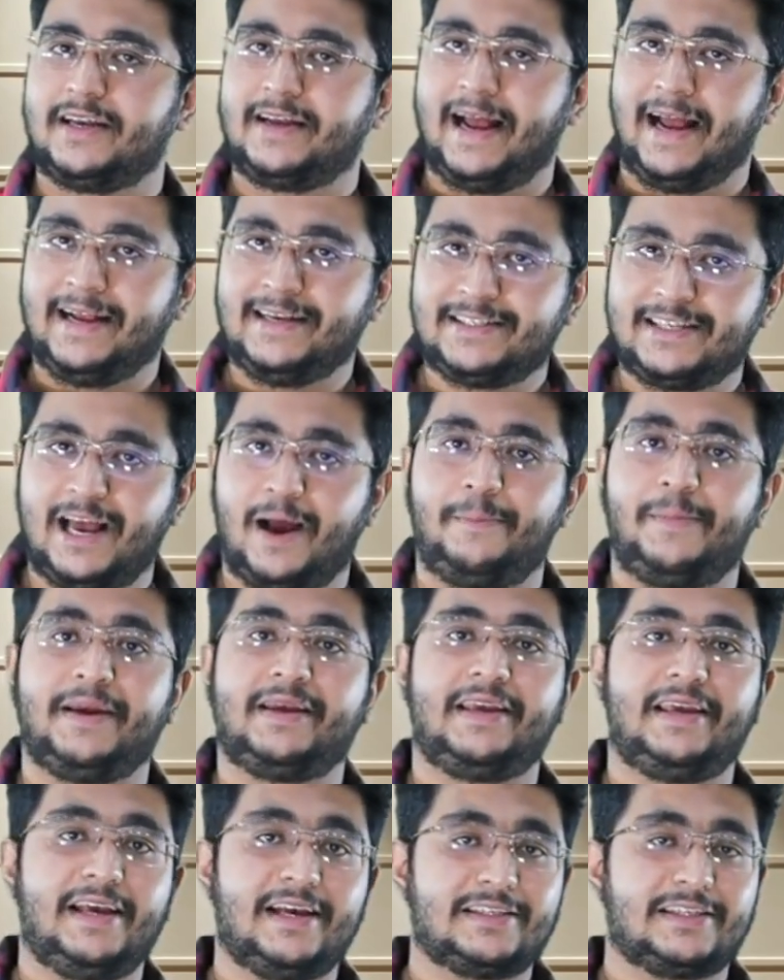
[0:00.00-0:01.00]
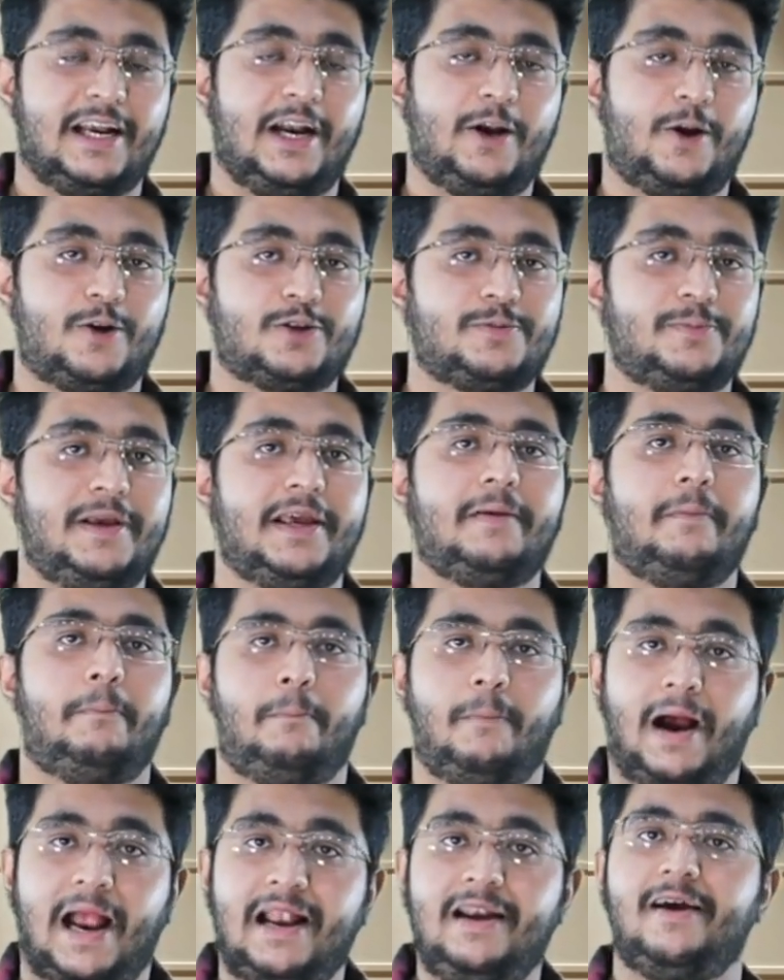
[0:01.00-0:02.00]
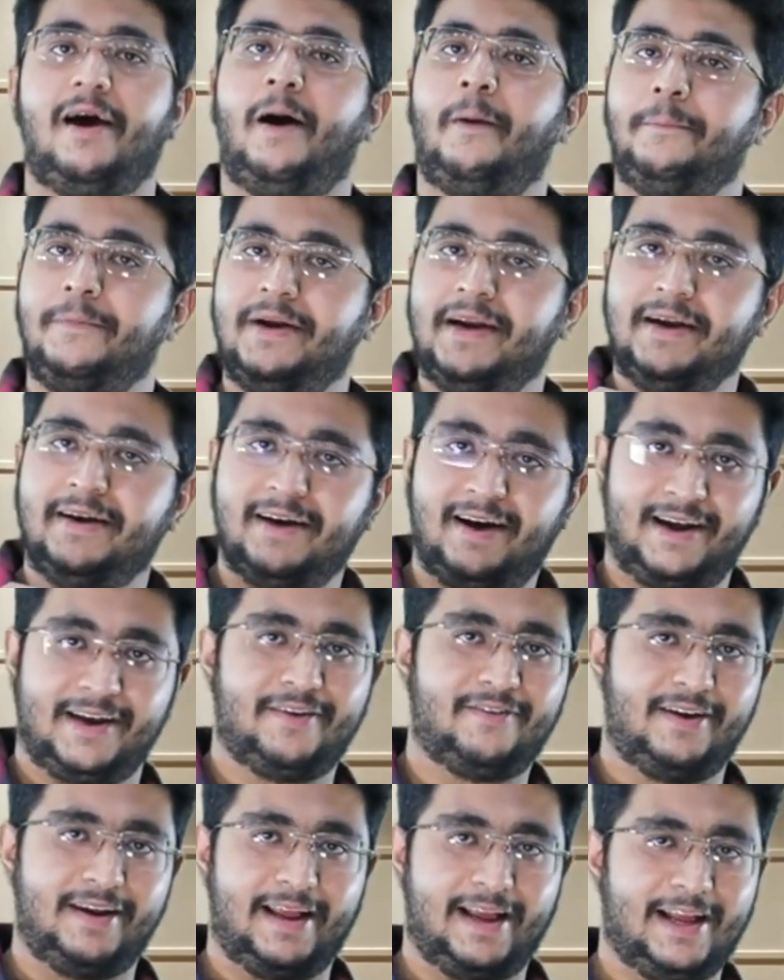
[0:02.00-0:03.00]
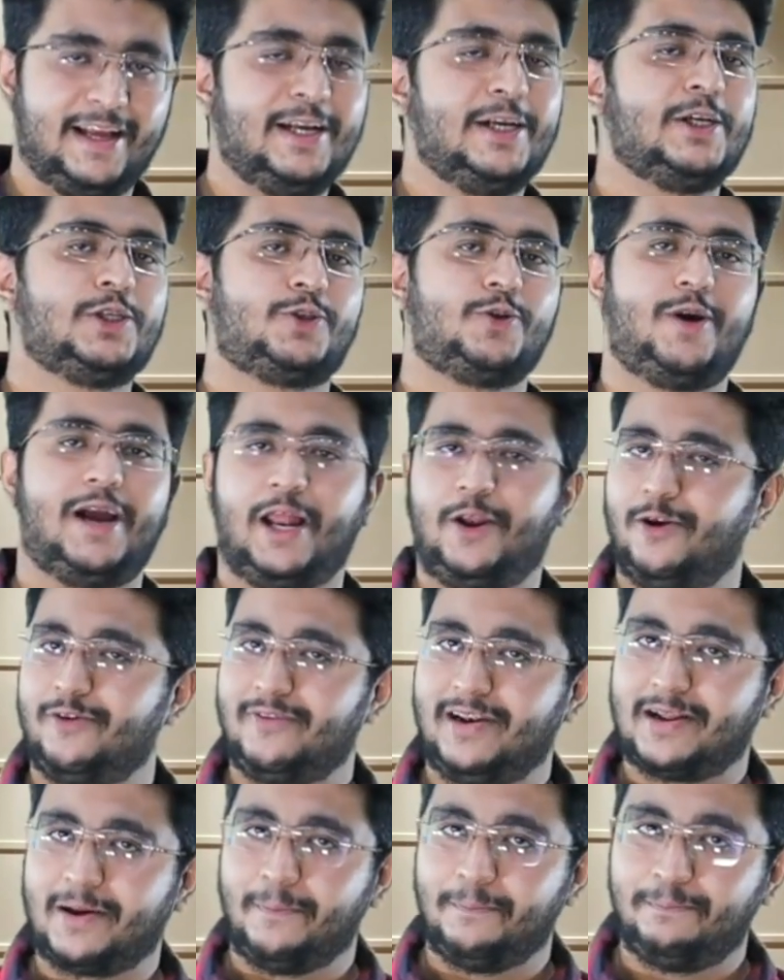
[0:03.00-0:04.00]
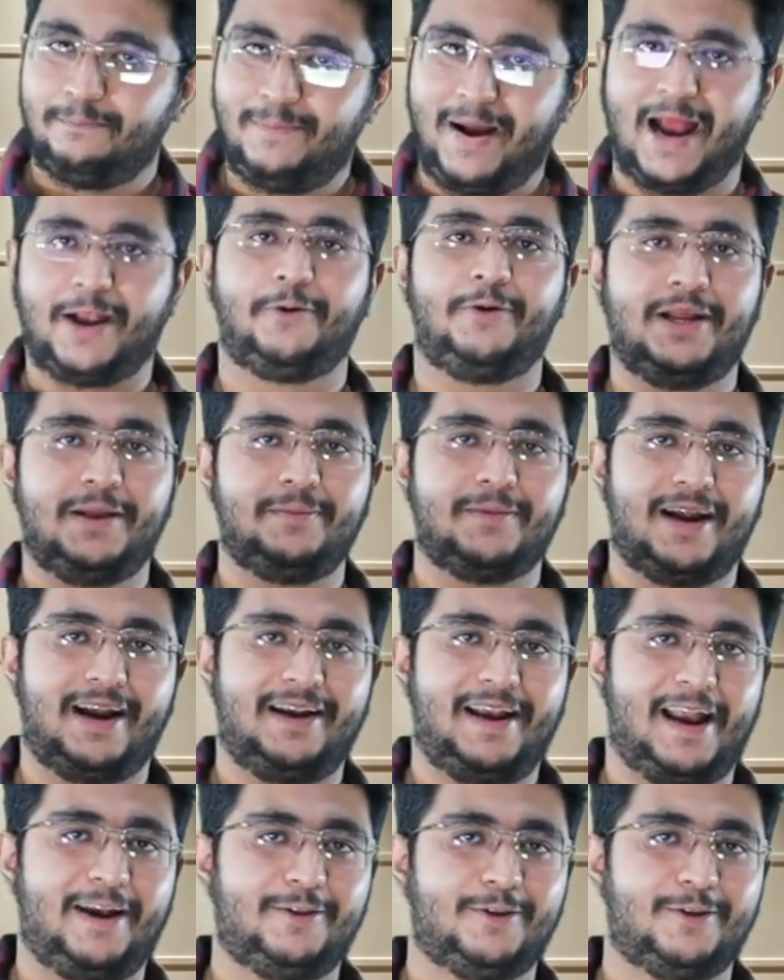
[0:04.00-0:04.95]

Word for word: गाइज यहाँ पे किया सेल्टॉस में एक माइल्ड अपडेट आने वाला है सो हेलो एंड वेलकम बैक टू टीम का लाइट